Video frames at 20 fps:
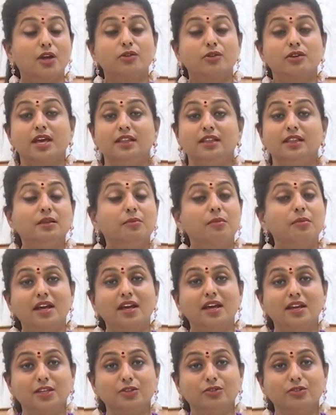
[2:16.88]
నాకు హెల్త్
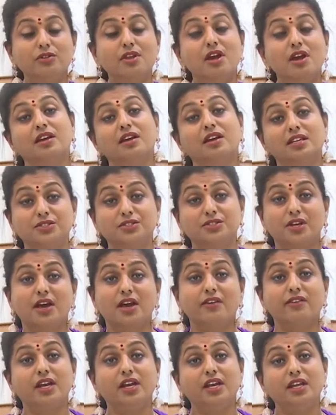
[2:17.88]
బాగాలేదు నాకు రెస్ట్
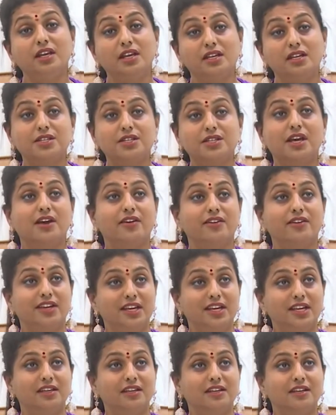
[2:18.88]
కావాలి రెస్ట్
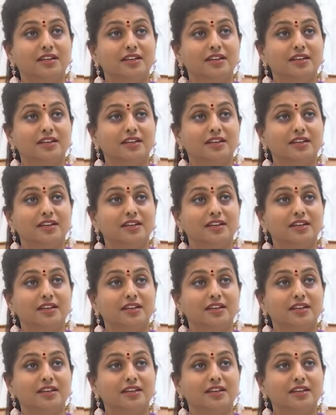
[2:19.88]
కావాలి అని